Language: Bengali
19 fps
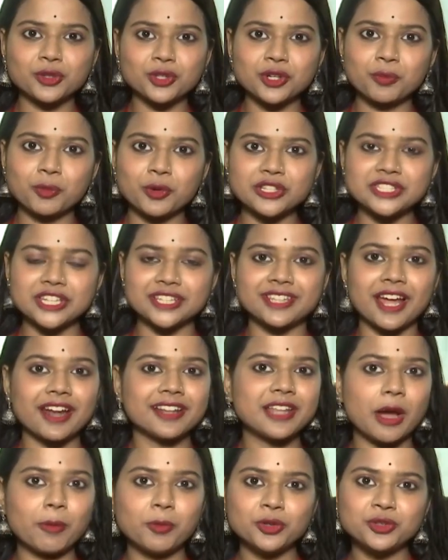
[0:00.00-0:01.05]
কতটা পড়েছে তার
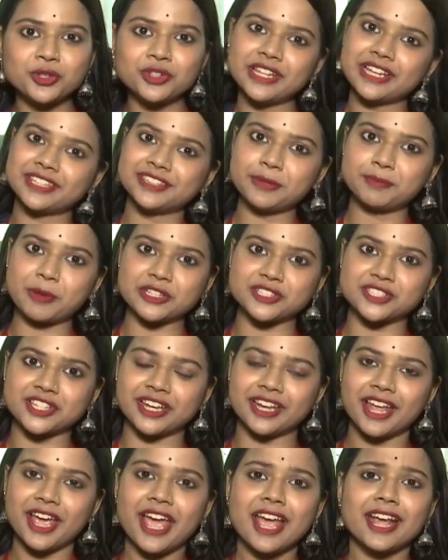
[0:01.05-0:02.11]
দাপট তো দেখতেই
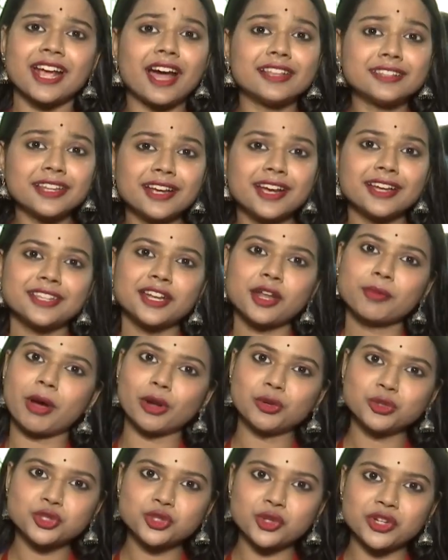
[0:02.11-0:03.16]
পাচ্ছেন কাতারে কাতারে
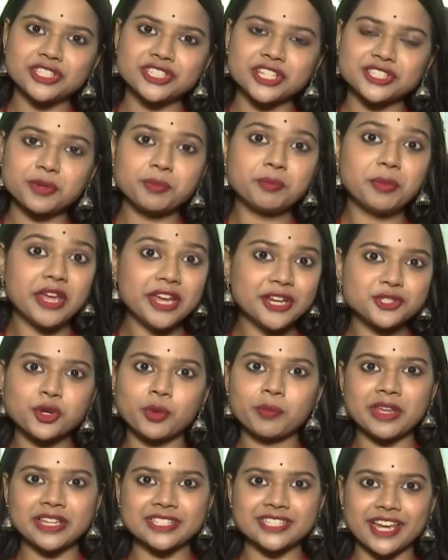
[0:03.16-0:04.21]
মানুষজন এসেছে ভিড়
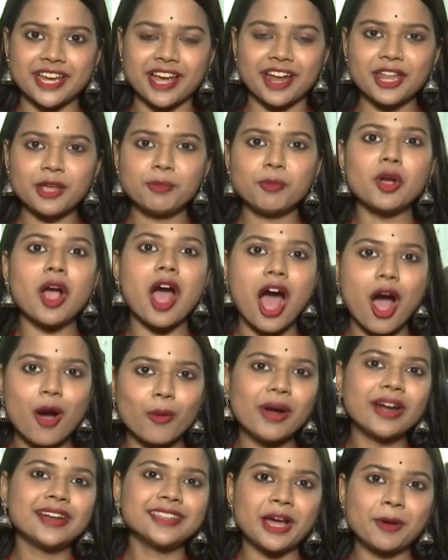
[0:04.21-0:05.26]
জমিয়েছে এখানে এবং
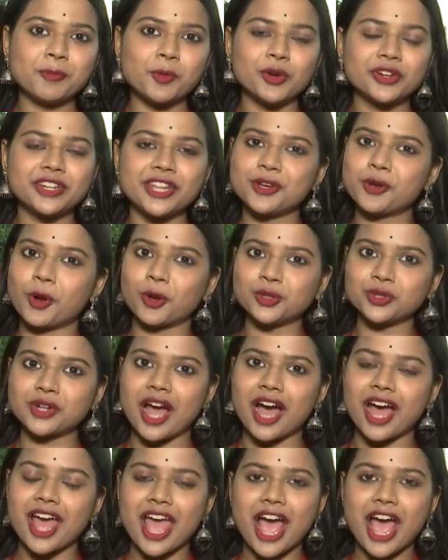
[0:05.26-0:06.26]
হাওয়ার দাপট ঠিক কতটা